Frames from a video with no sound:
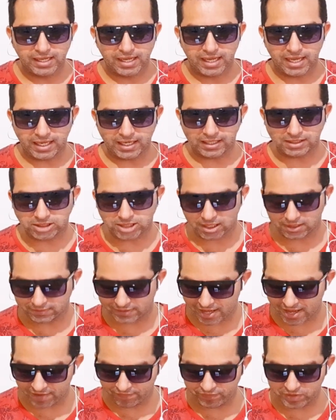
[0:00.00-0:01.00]
ela já
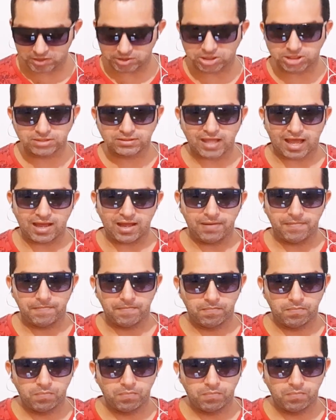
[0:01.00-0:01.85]
deve estar